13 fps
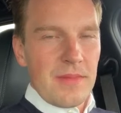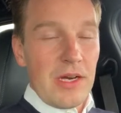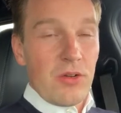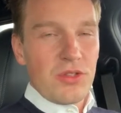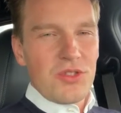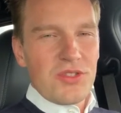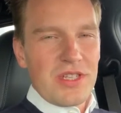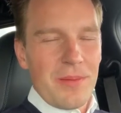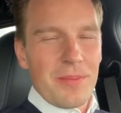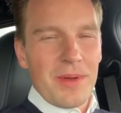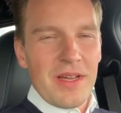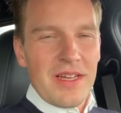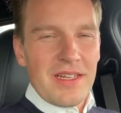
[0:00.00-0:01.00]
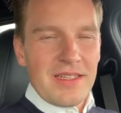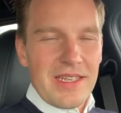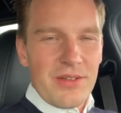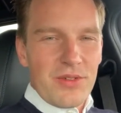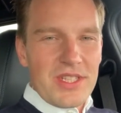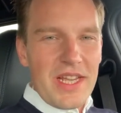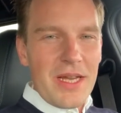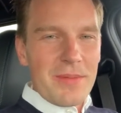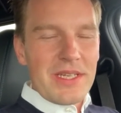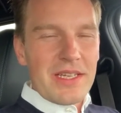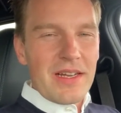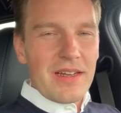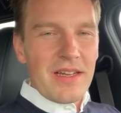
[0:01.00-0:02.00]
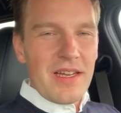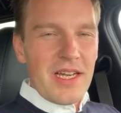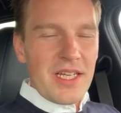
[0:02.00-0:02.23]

Hallo zusammen, Nico Zerbe hier.